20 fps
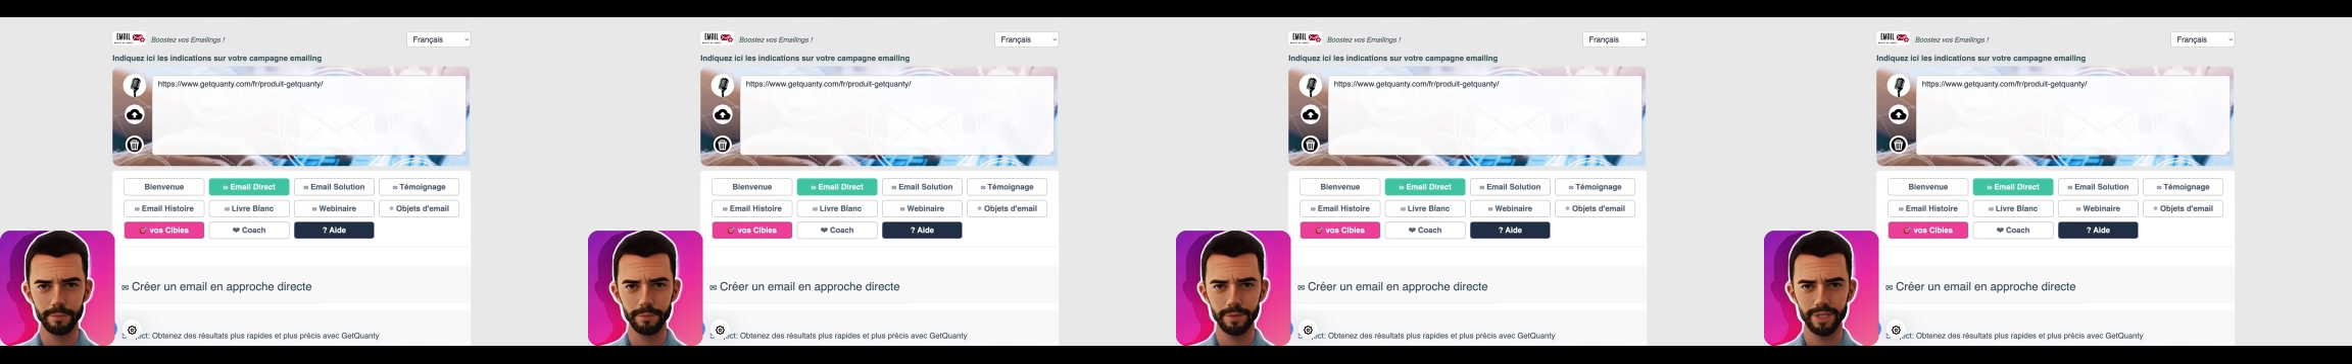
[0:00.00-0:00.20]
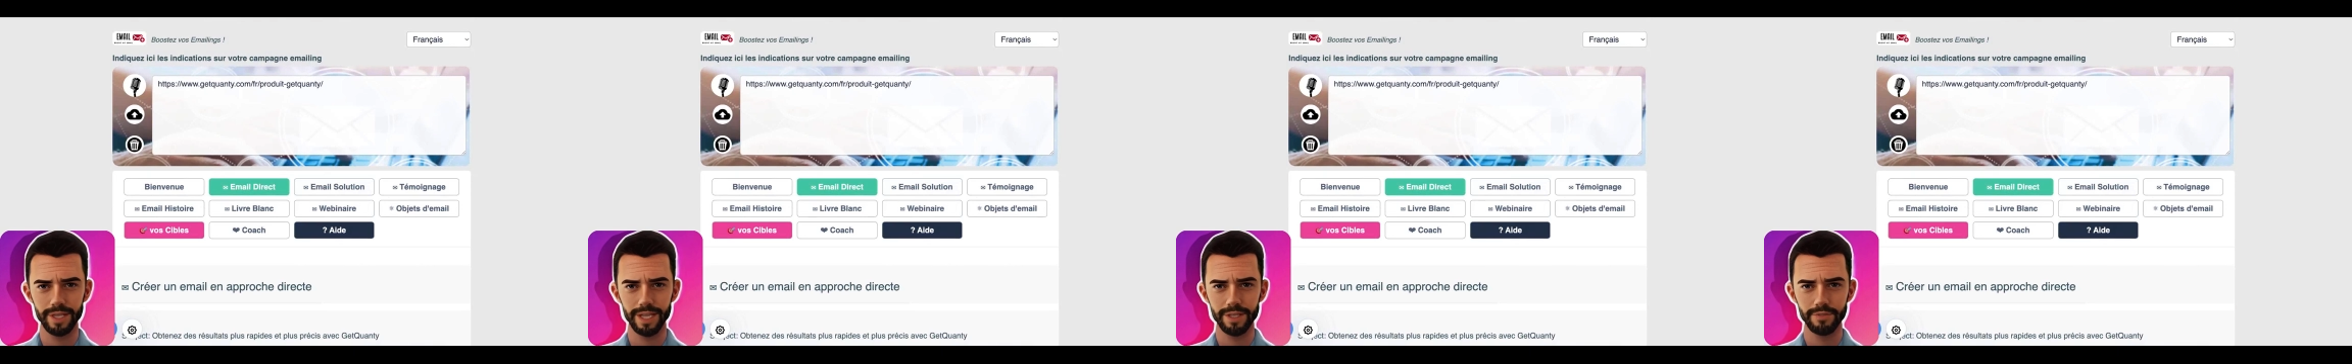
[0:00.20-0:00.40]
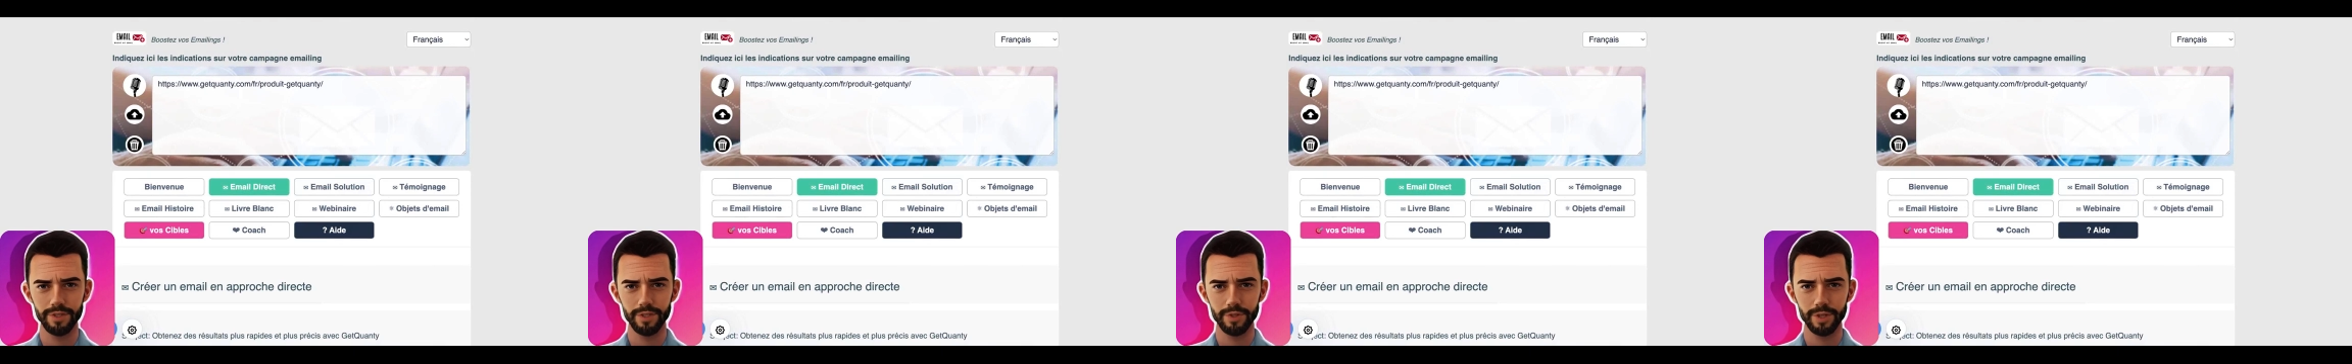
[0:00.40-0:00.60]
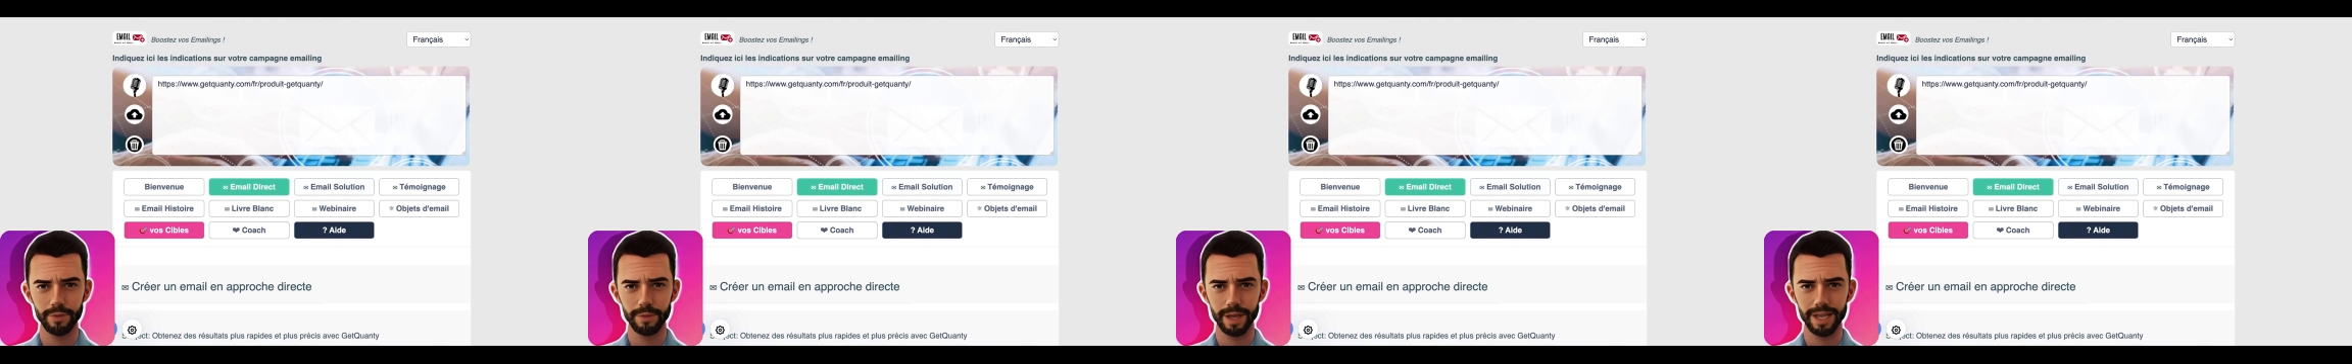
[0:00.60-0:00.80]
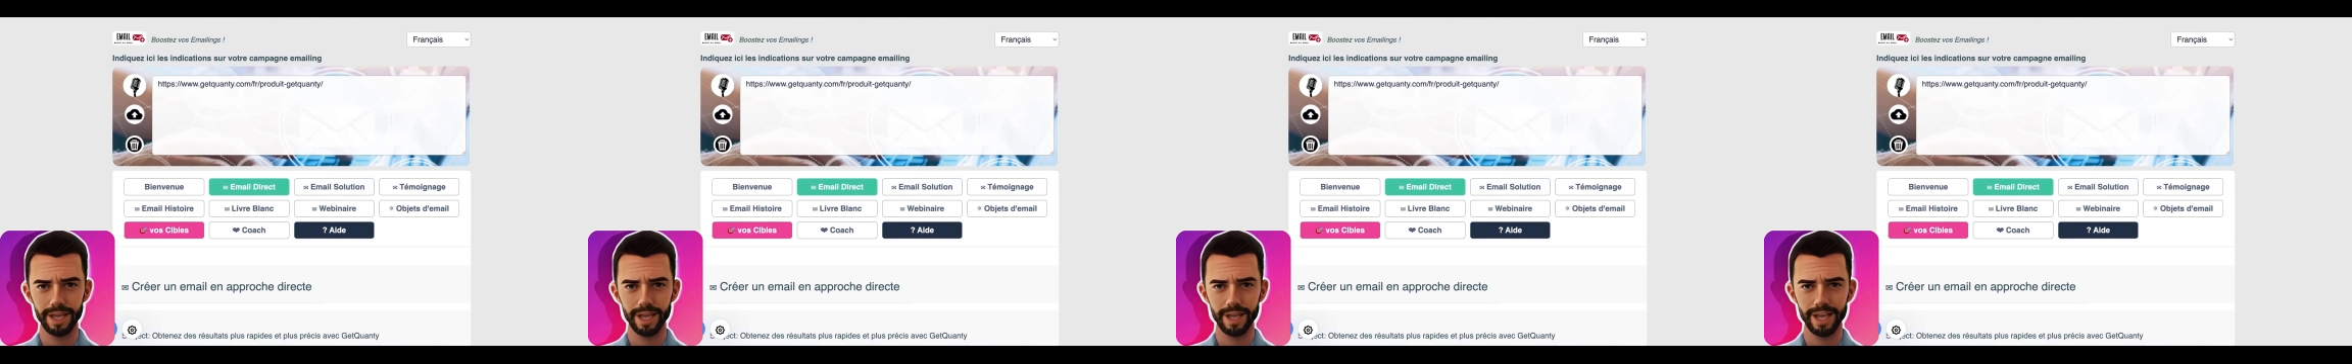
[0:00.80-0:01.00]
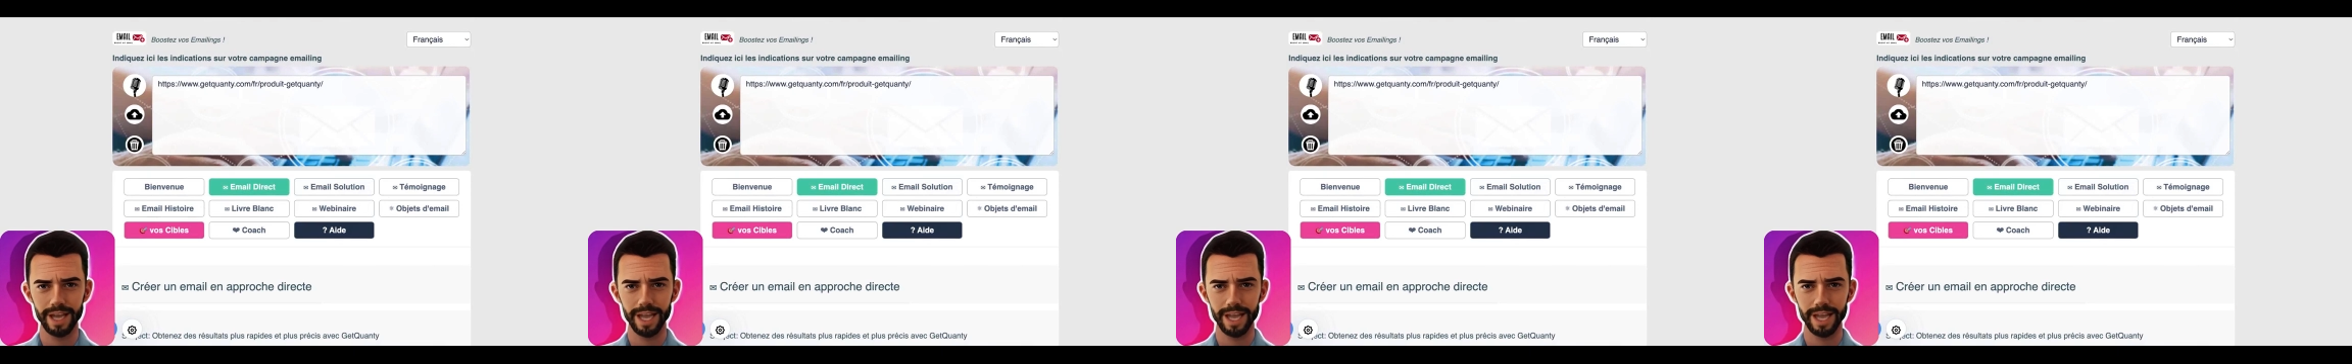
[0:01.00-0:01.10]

commencer votre email et